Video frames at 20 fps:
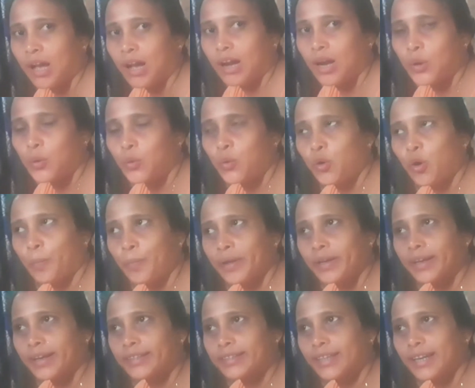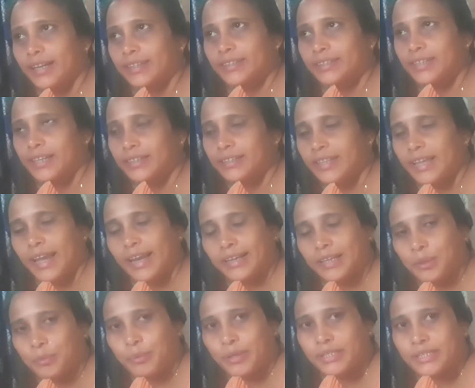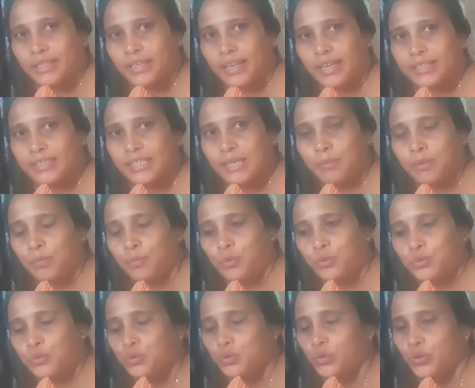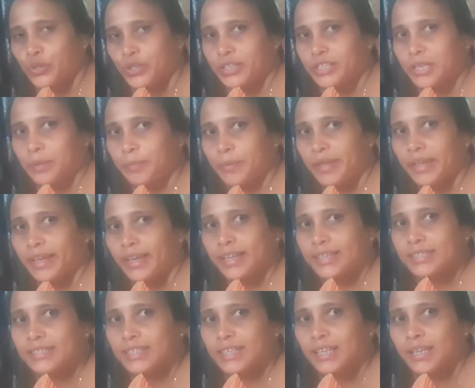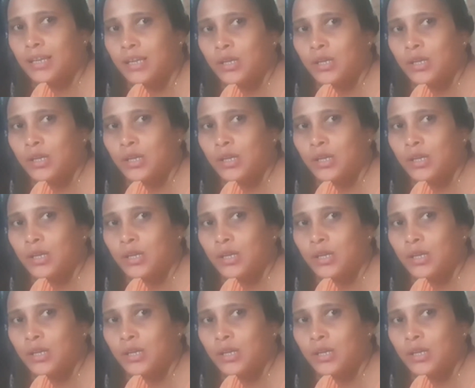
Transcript: আর ওর অপেক্ষায় থাকতে থাকতে একটা বেজে গেছে আমার প্রচণ্ড খিদে পেয়ে গেছে